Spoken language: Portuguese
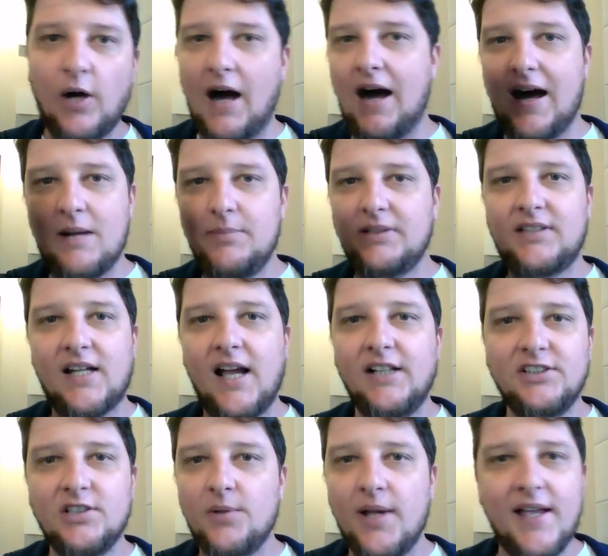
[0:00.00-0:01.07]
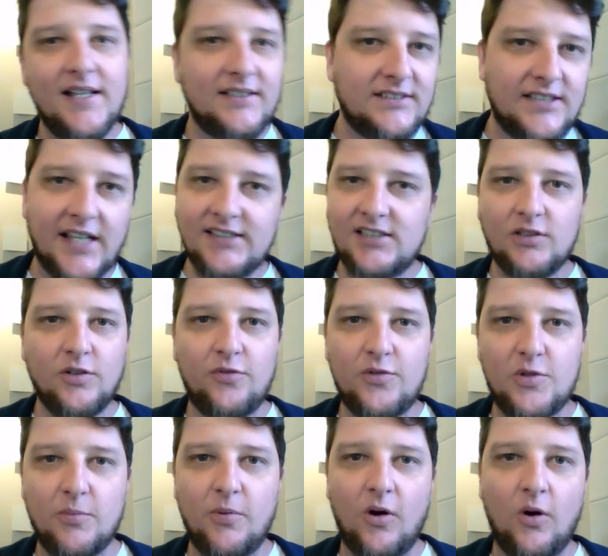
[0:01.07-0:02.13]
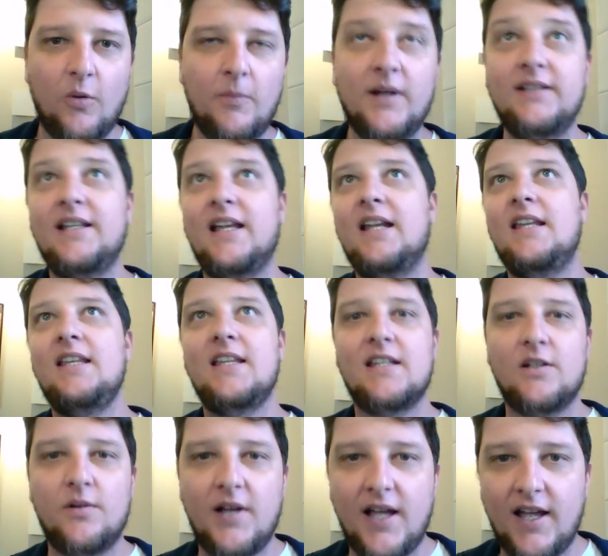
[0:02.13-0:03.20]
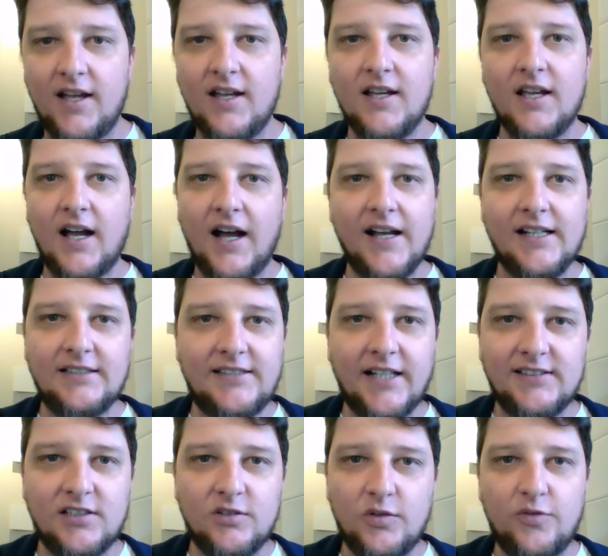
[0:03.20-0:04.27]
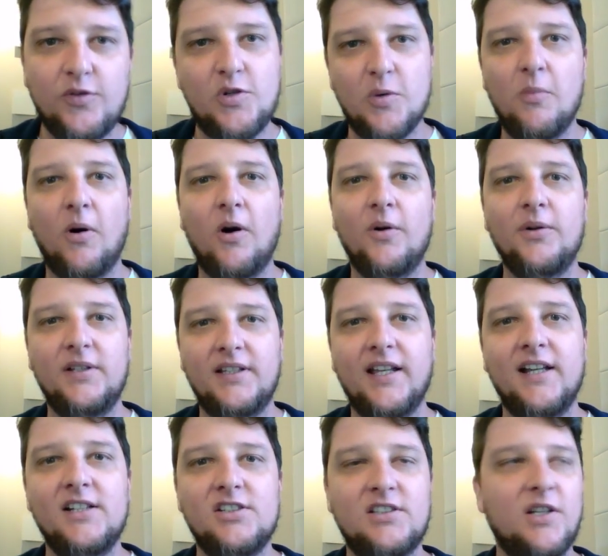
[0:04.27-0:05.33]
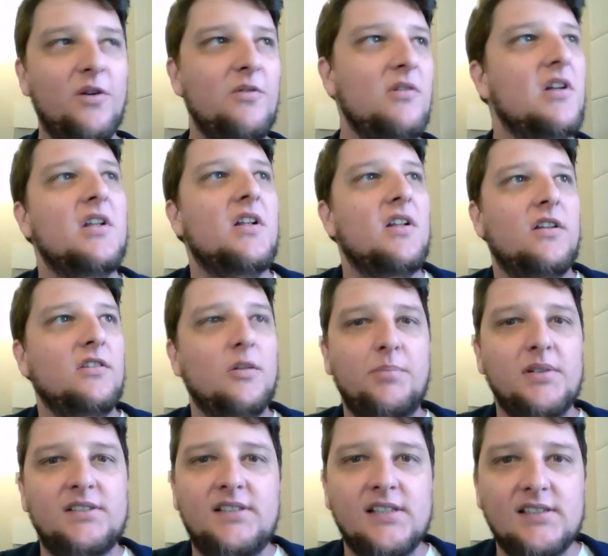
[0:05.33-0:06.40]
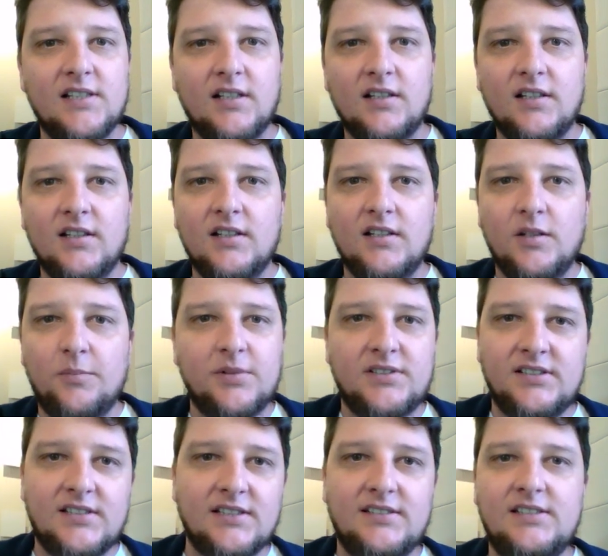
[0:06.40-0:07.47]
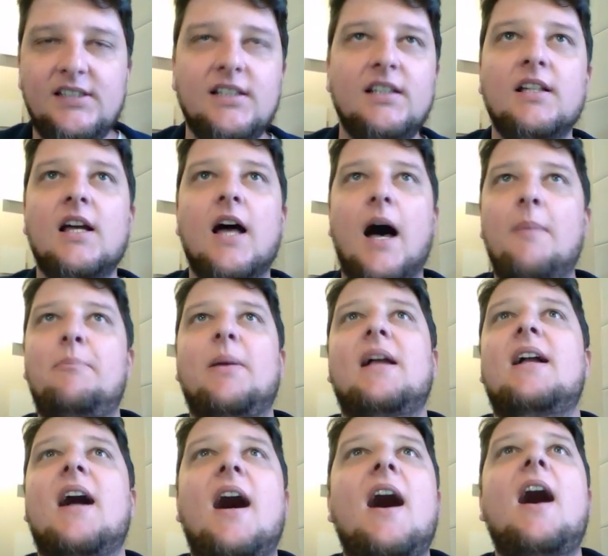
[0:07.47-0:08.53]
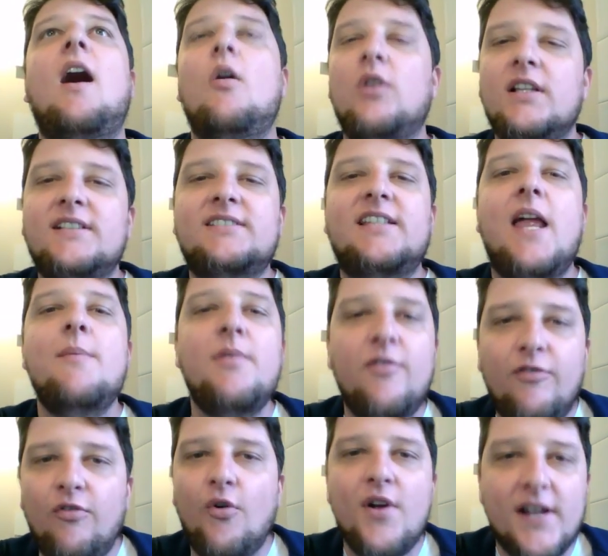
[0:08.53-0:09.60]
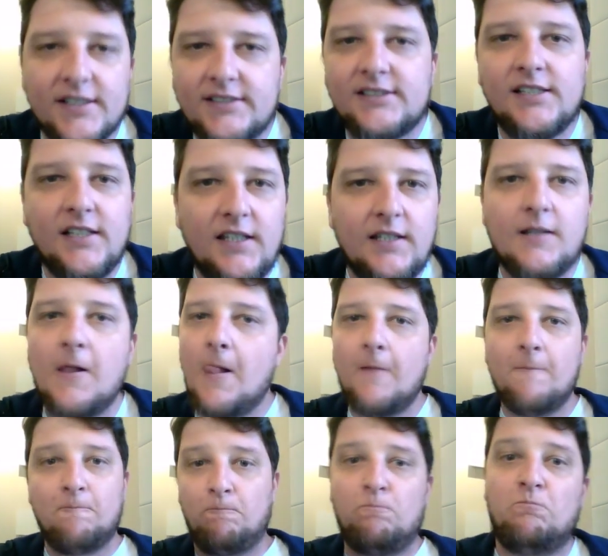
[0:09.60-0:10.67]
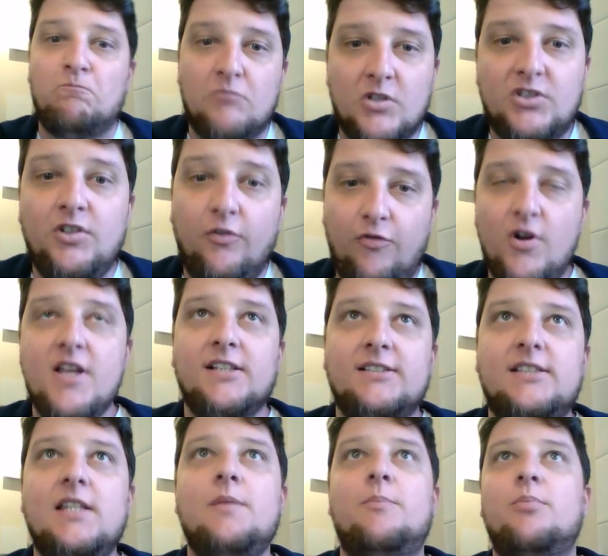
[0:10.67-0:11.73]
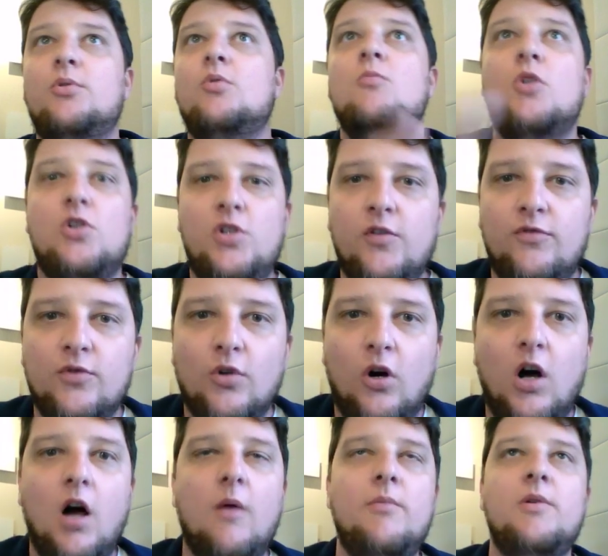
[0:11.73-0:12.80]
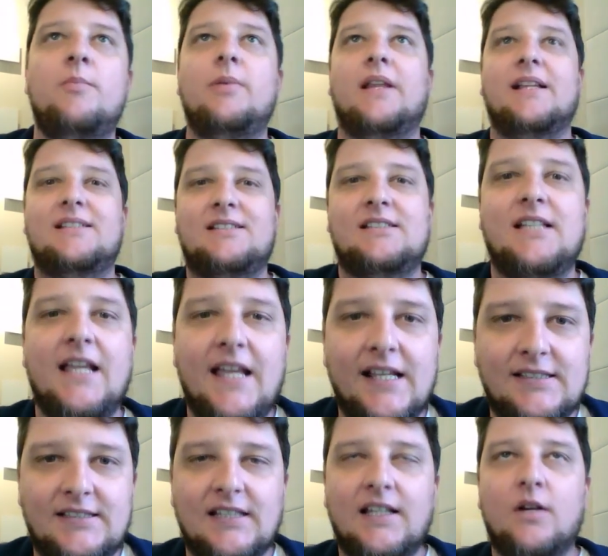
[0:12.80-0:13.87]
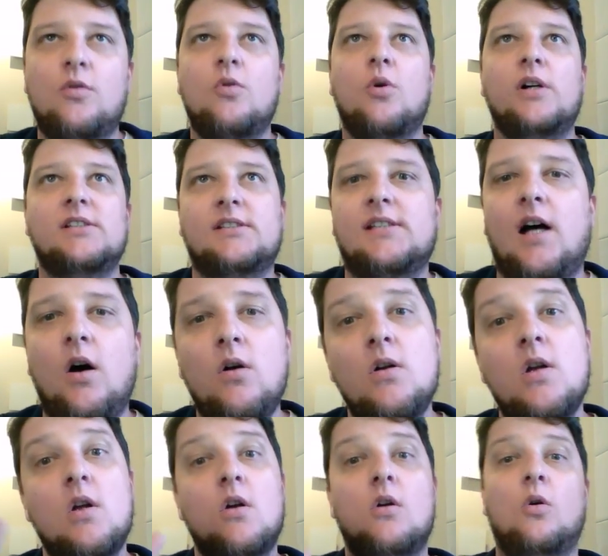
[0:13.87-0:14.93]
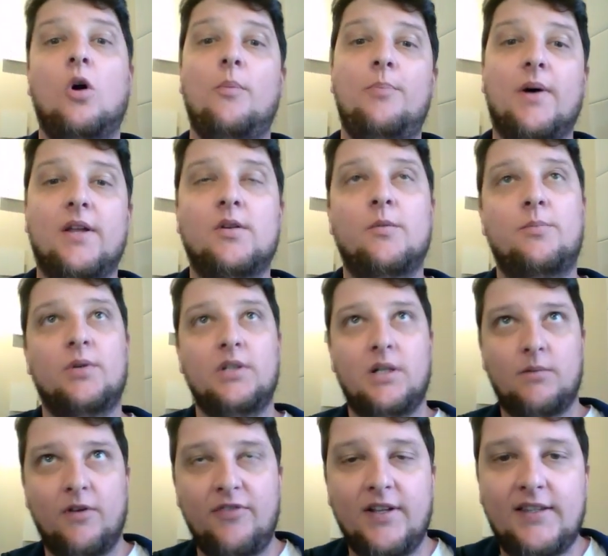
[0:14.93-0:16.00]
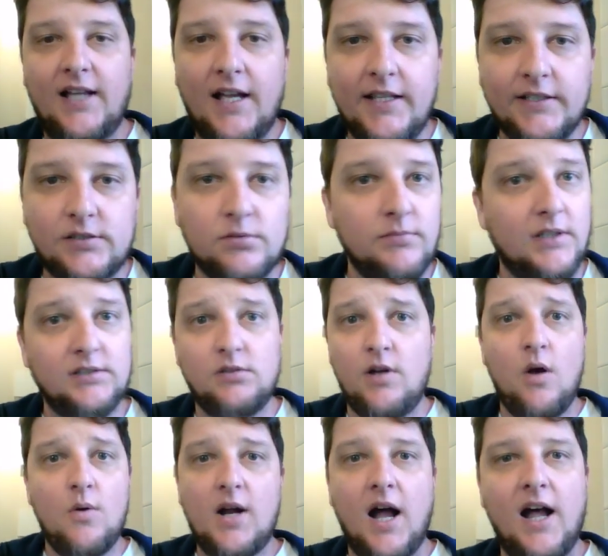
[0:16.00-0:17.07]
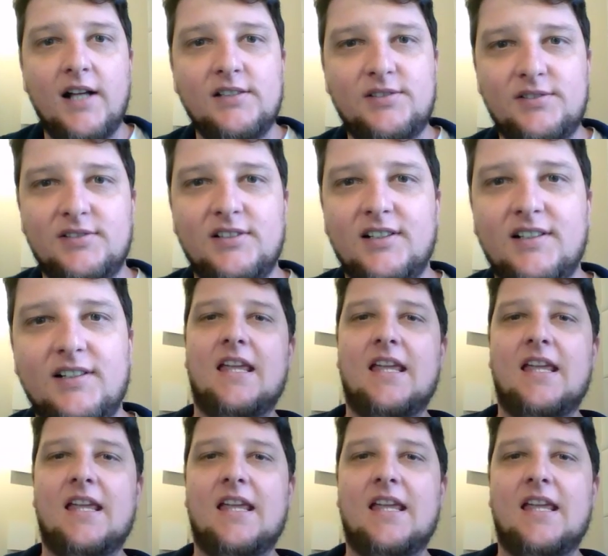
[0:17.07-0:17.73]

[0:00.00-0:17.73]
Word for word: A arbitragem não é a essência do futebol, a bandeirinha não é a essência do futebol, entende? Então, não precisa, não precisa se apegar ao que sempre foi assim se foi assim por um motivo nobre, pela essência da coisa e tal, opa, não podemos afetar isso, mas não é o caso.